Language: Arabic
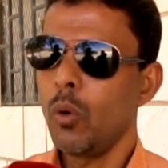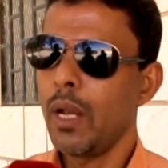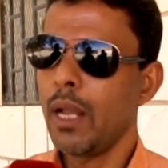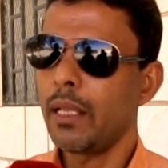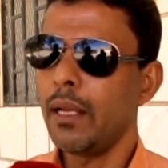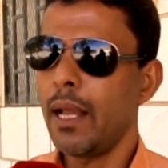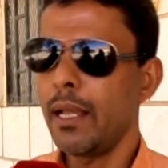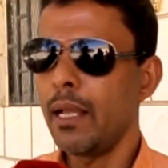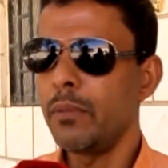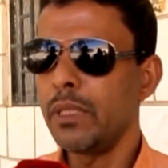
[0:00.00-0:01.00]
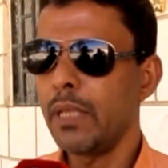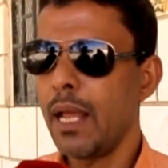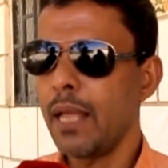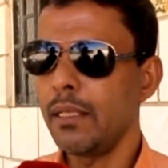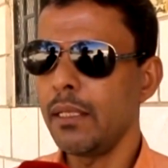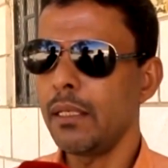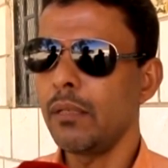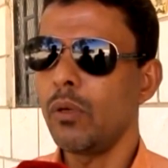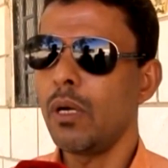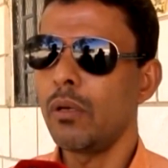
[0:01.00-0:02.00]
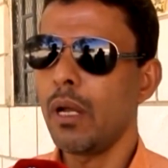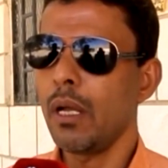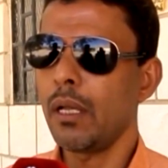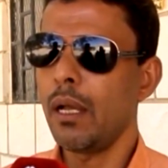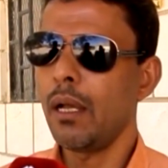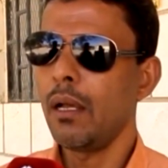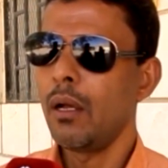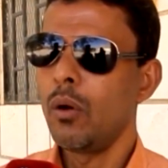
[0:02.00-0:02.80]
ولكن لا من تنادي وهناك